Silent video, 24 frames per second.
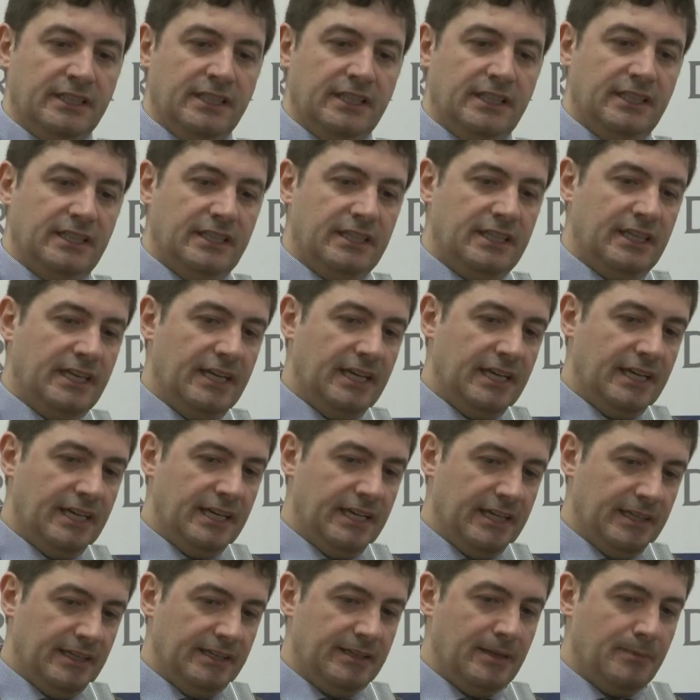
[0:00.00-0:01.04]
e
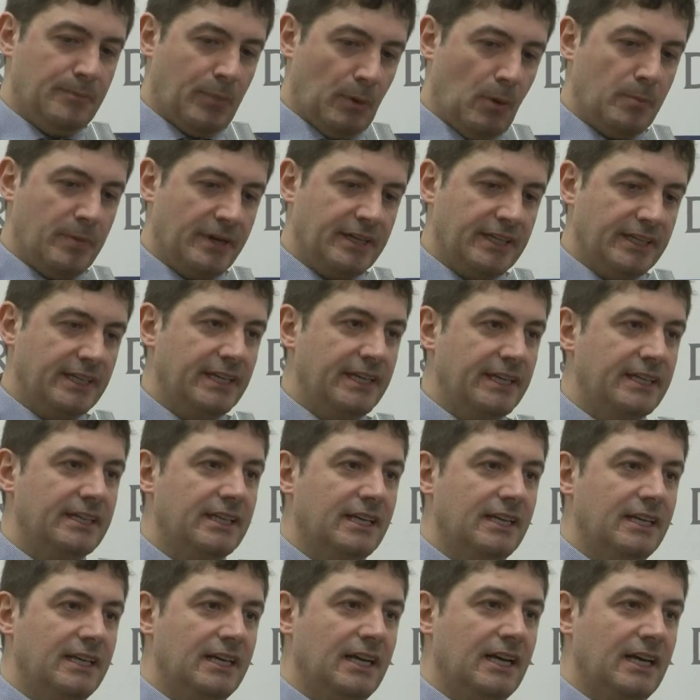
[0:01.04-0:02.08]
proprio perché
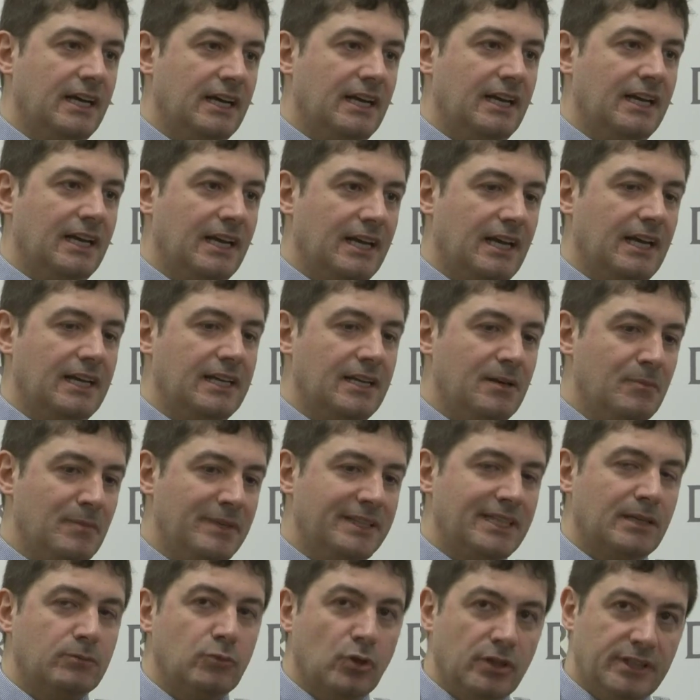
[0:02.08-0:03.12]
la, la, il
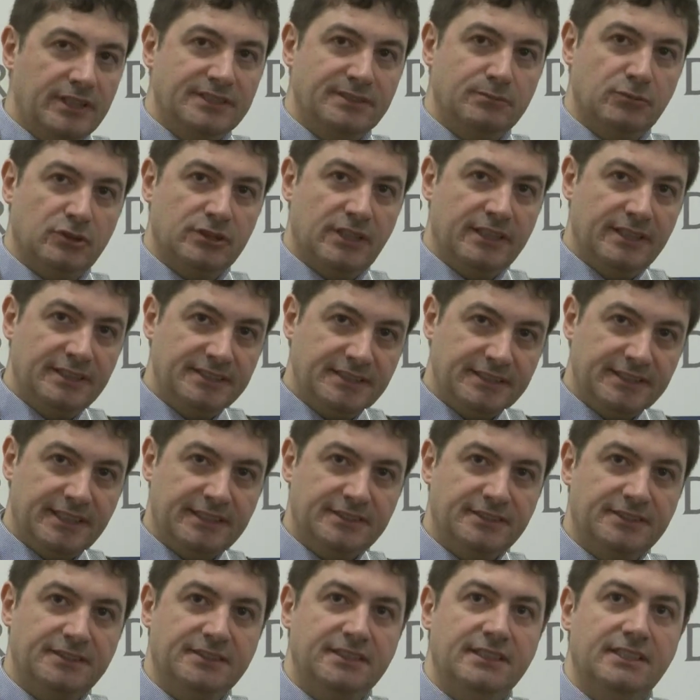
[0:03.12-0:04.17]
metabolismo degli
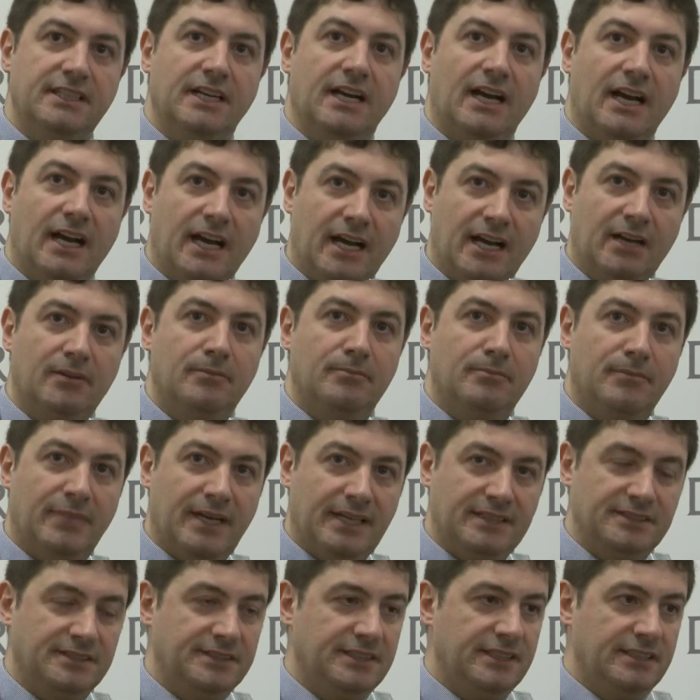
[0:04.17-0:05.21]
stessi ha
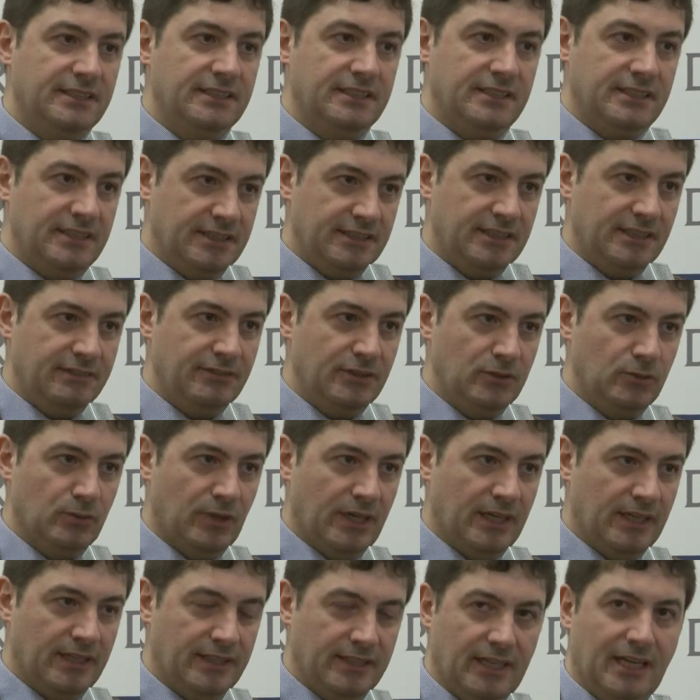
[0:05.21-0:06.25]
base eh,
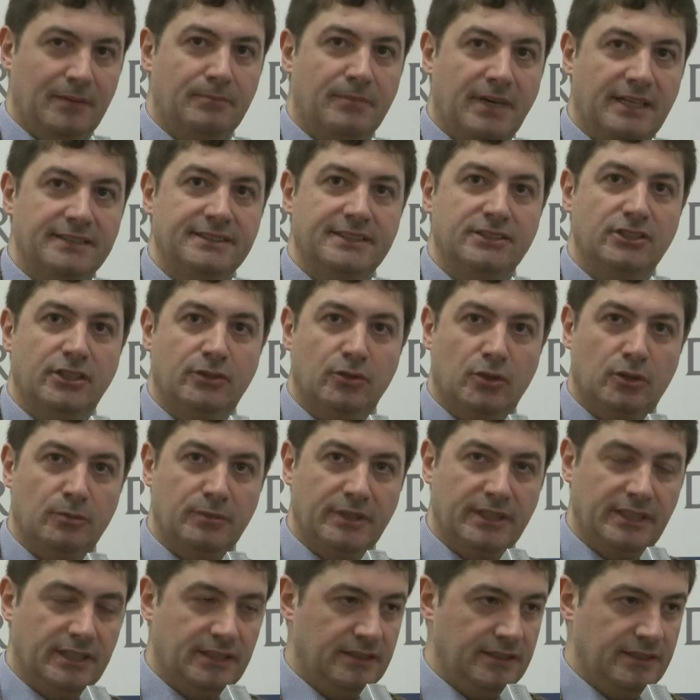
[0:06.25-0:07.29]
individuale, ha base
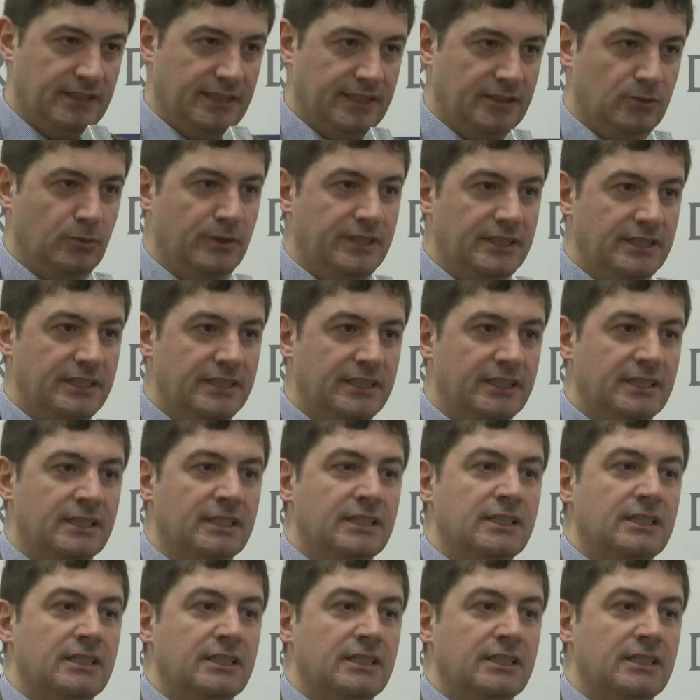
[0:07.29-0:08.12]
genomica e quindi